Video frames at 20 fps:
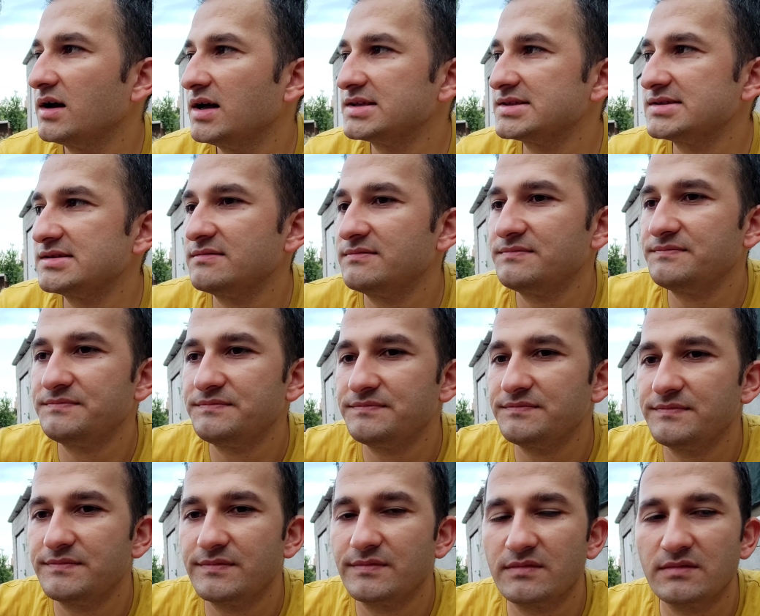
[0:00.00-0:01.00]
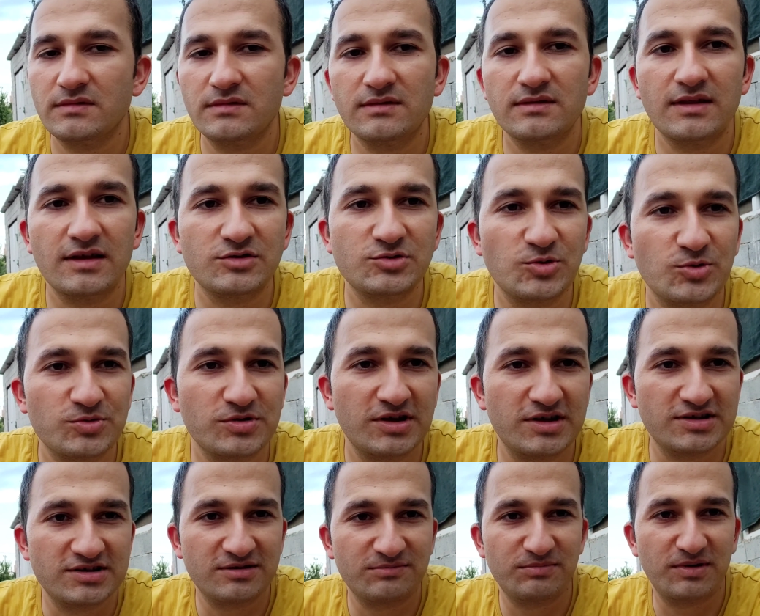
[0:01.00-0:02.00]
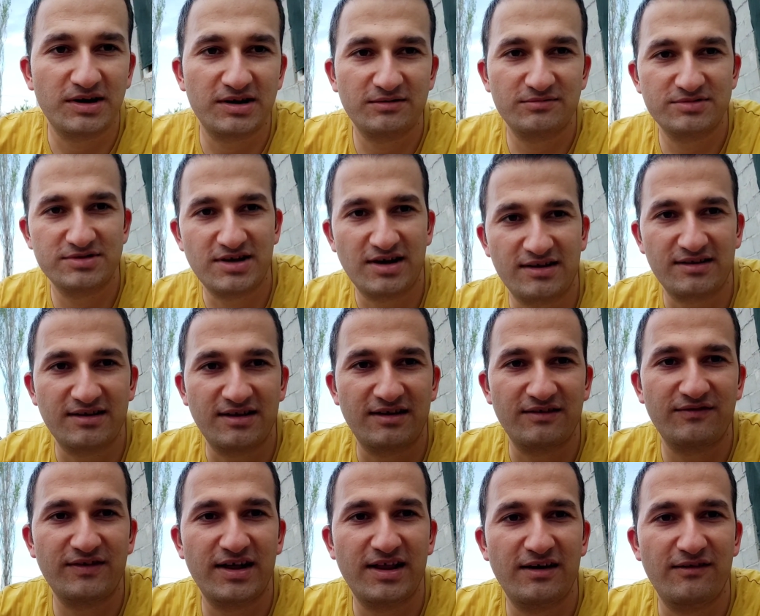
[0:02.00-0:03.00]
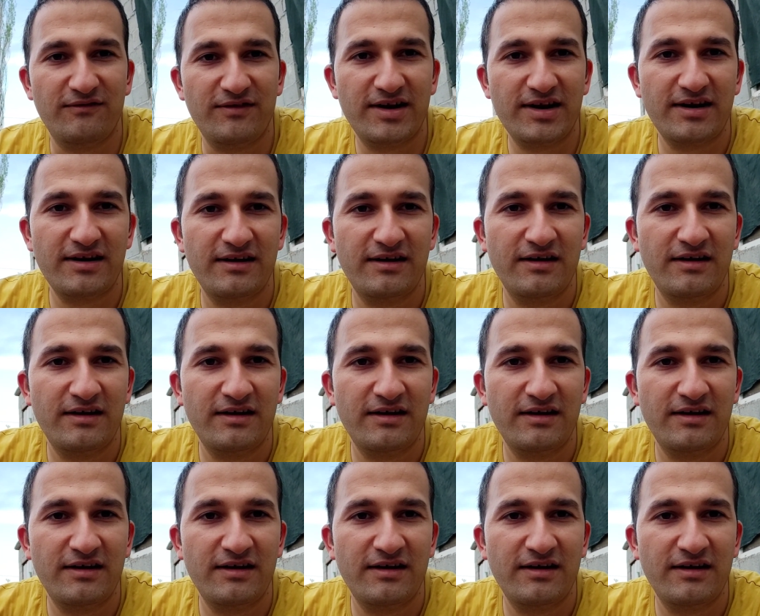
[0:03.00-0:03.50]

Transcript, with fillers: kazın da çok değişik bakım şartları falan var.